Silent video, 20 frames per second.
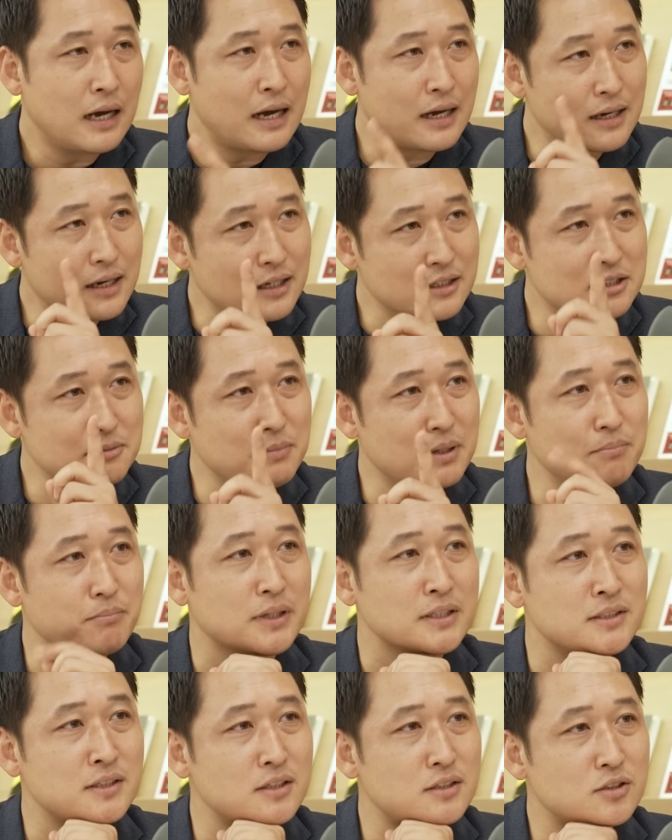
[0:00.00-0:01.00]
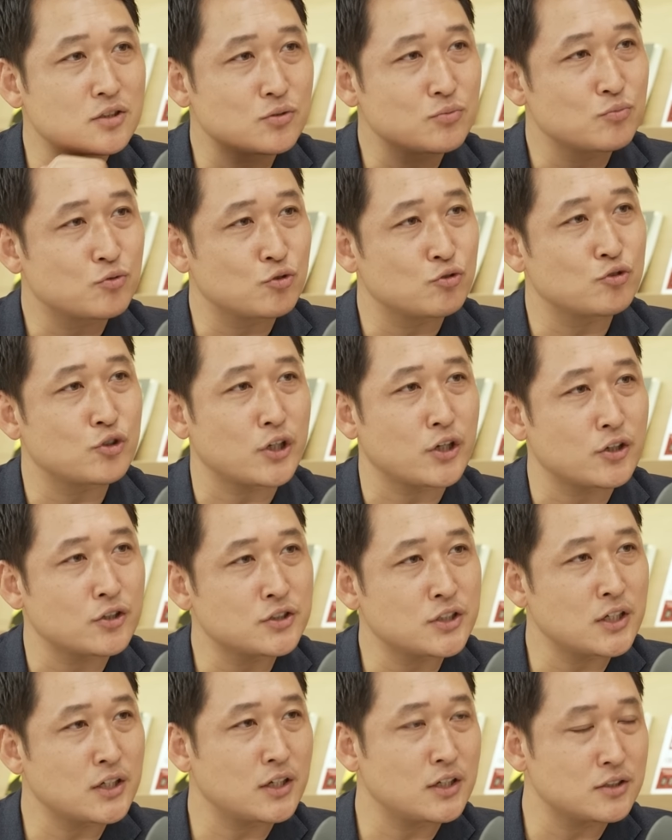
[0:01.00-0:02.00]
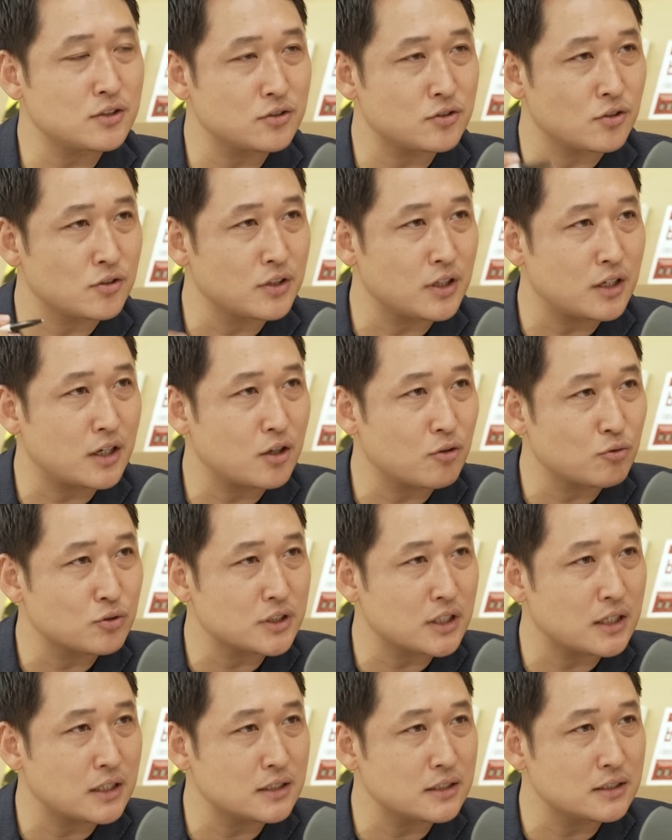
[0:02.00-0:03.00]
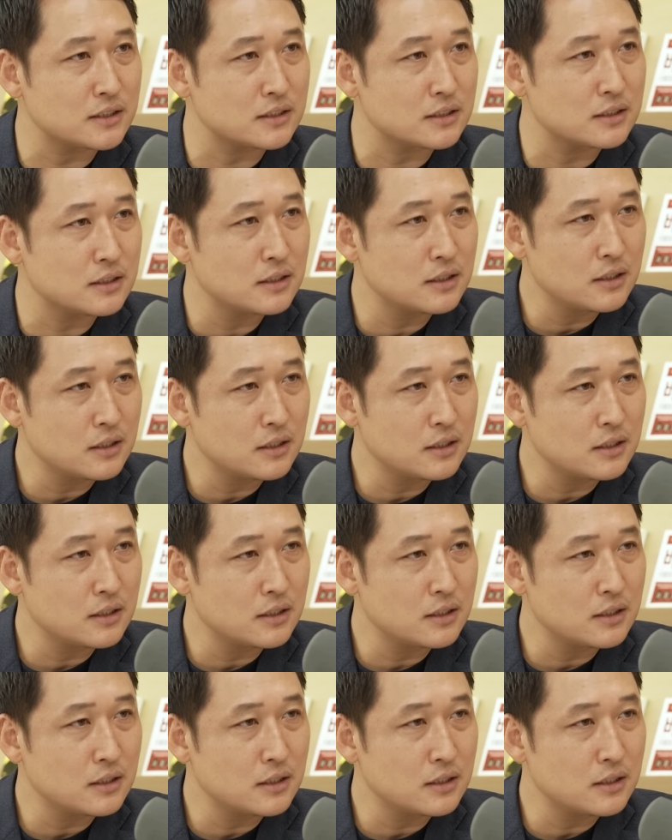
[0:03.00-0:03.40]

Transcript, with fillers: 한 가지만 메시지를 주세요. 책에서 전달하고자 하는.